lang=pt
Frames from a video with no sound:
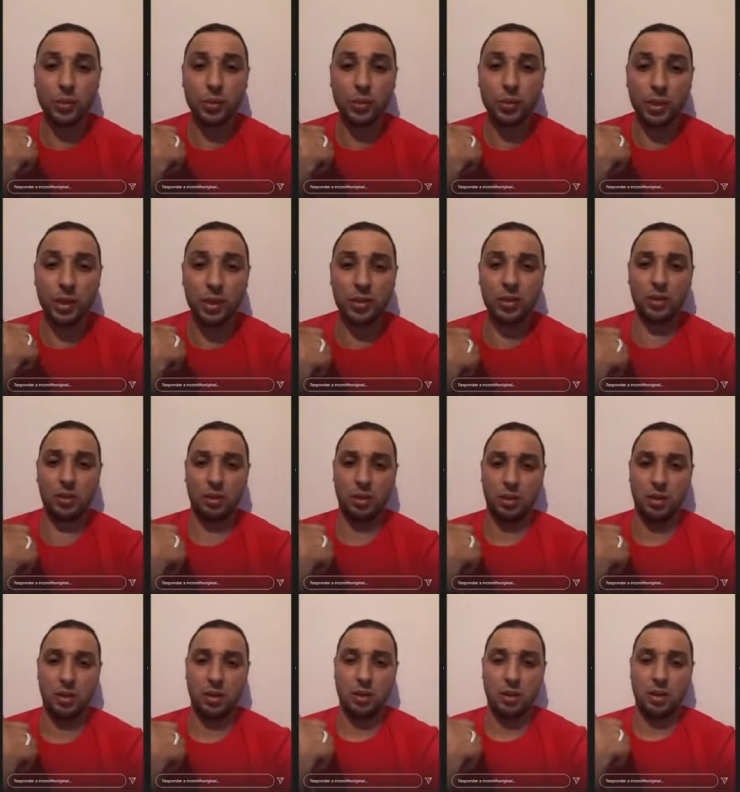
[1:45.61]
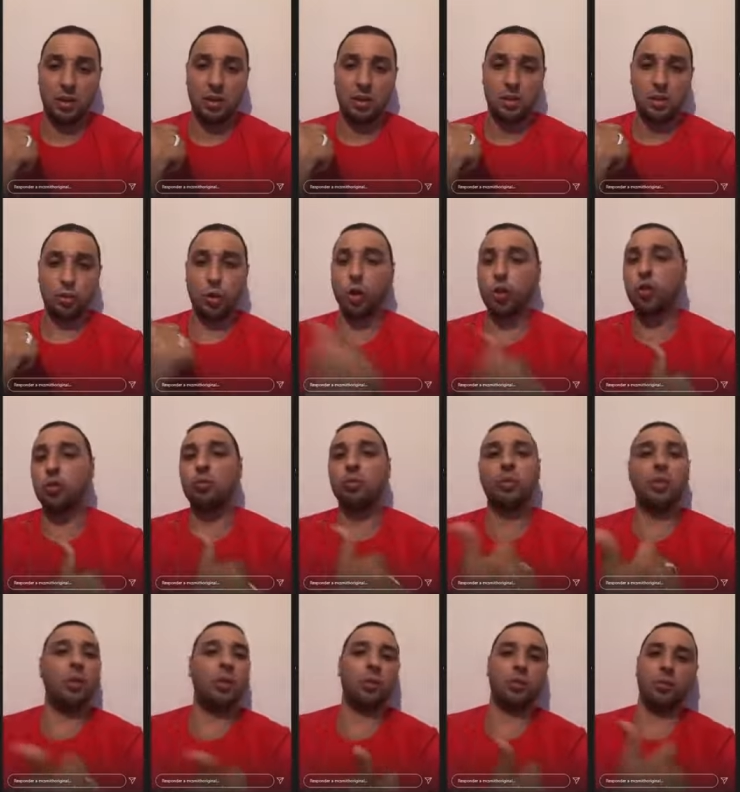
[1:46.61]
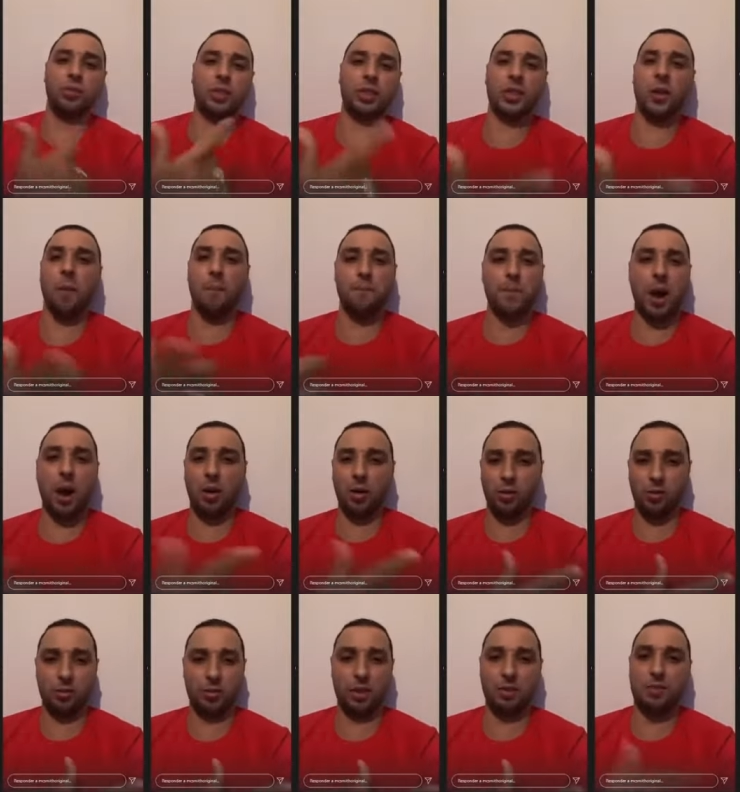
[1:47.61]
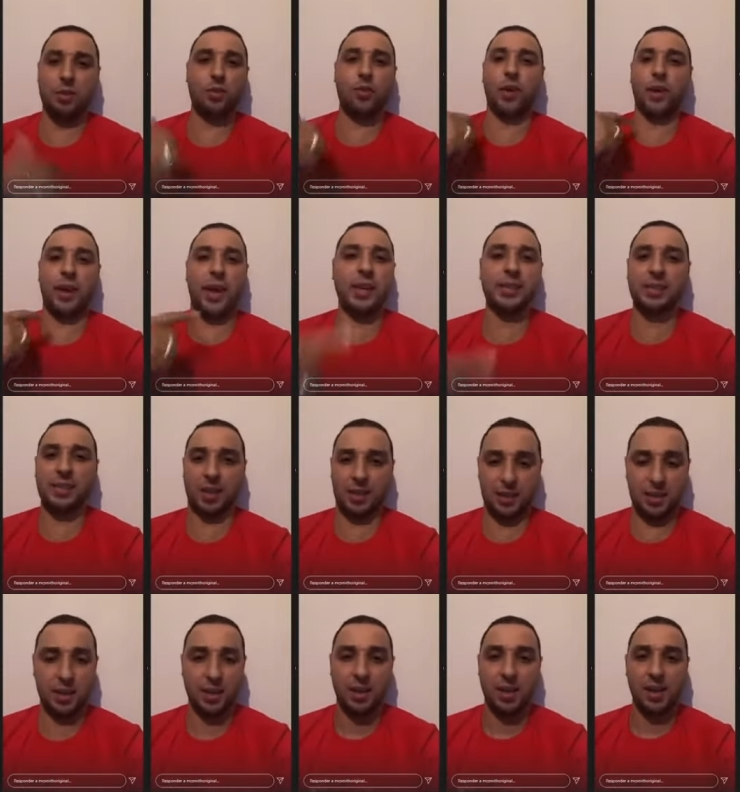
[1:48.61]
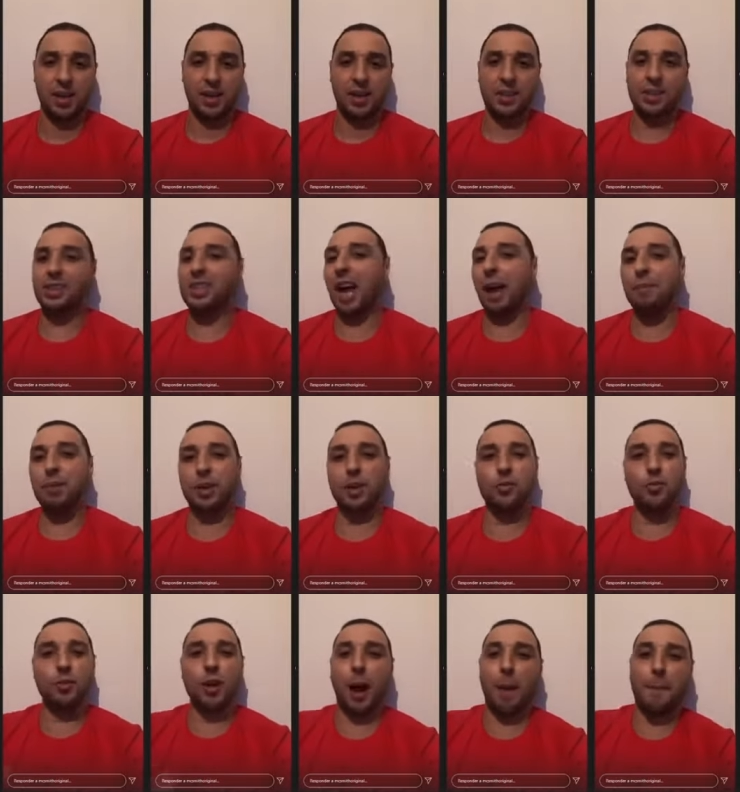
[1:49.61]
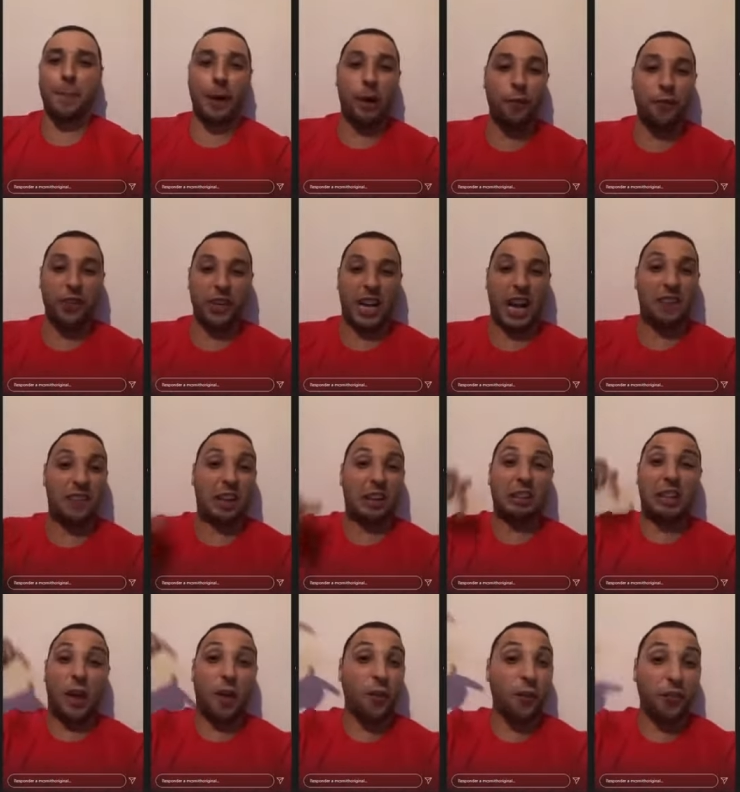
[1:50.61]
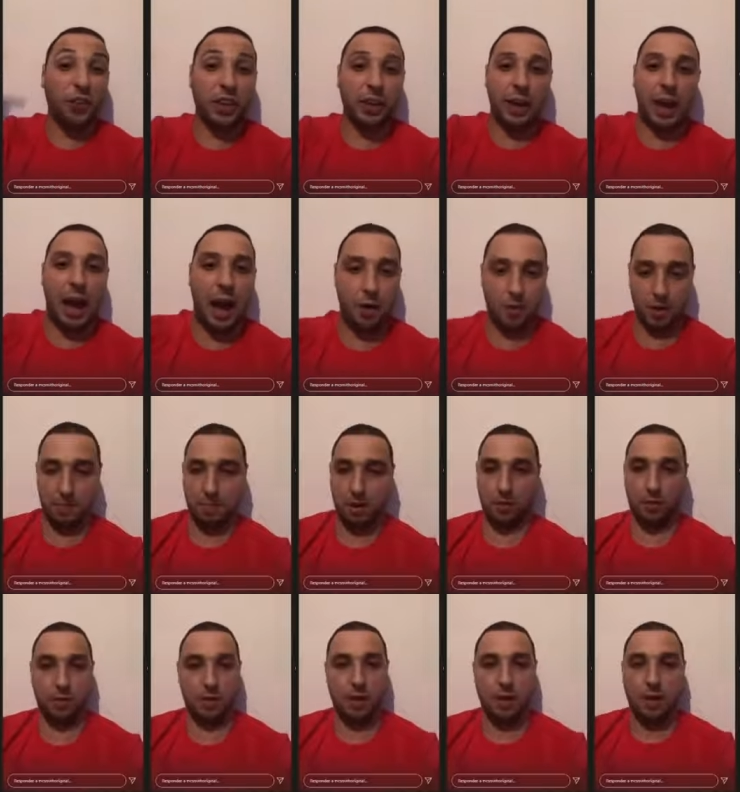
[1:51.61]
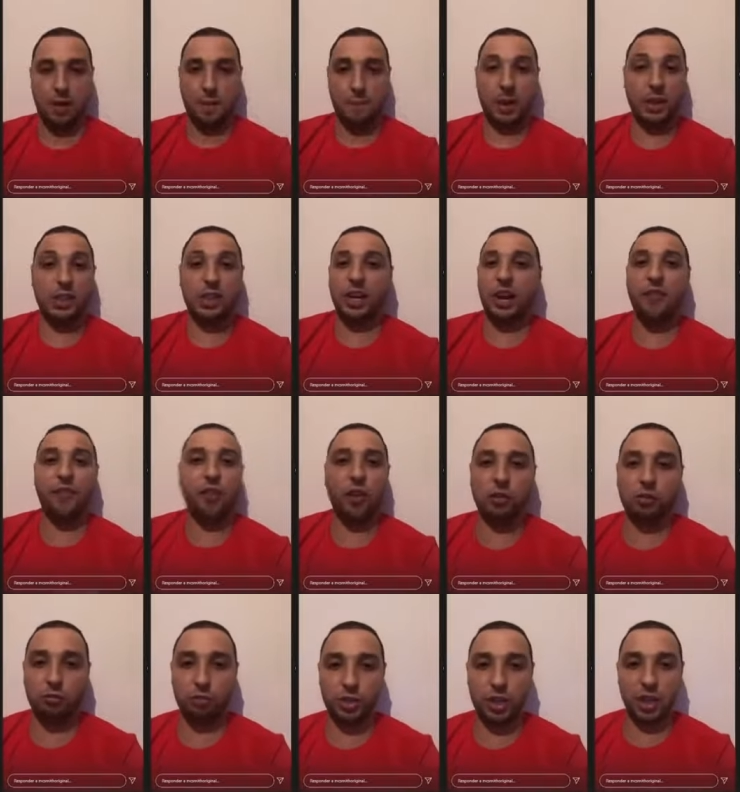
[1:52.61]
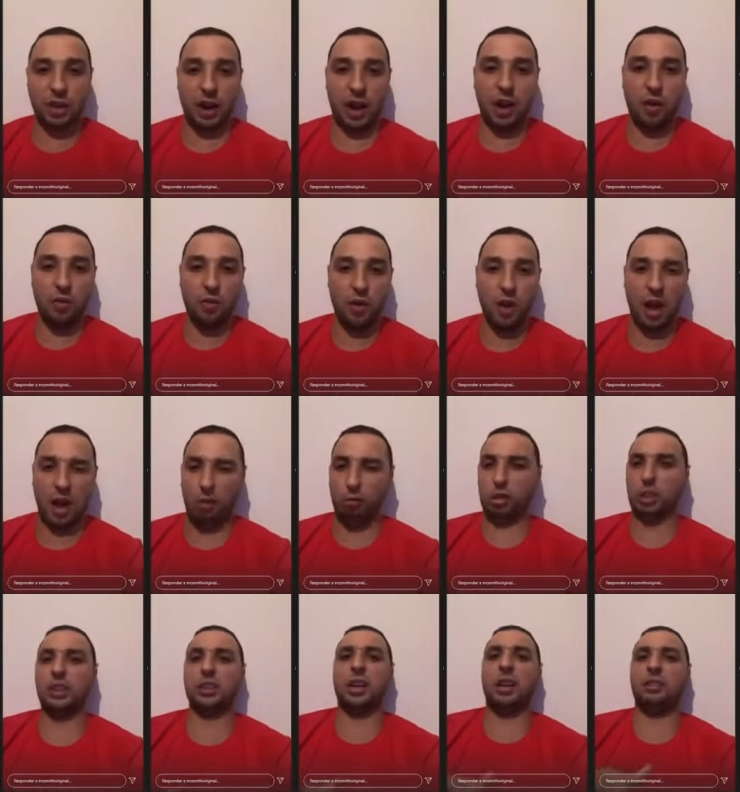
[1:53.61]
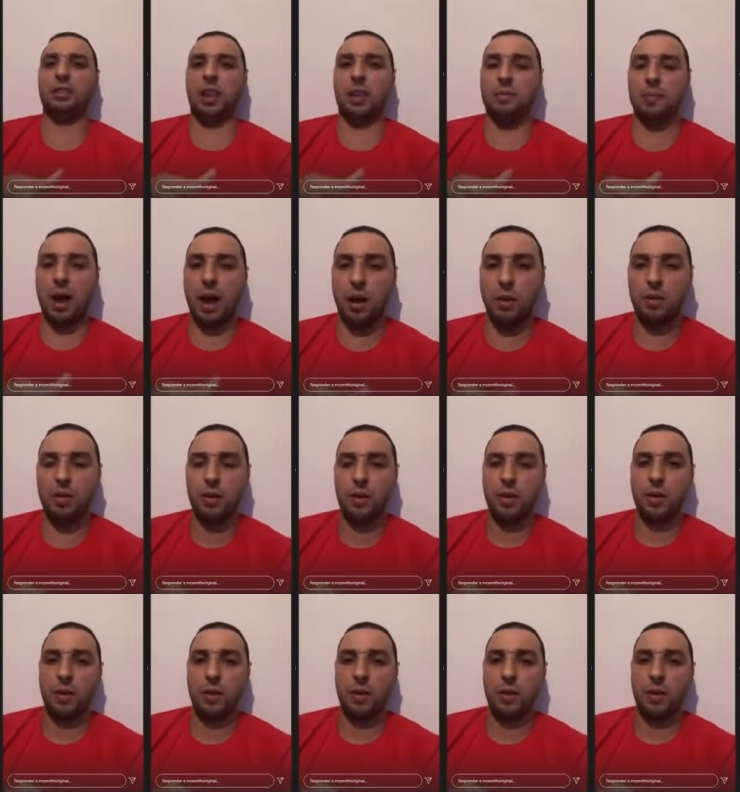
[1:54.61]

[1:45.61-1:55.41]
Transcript: isso, todo mundo de São Paulo que me conhece aí sabe que no Cabral ficava até o final, irmão, para tirar foto com geral. Aí eu te tratei mal?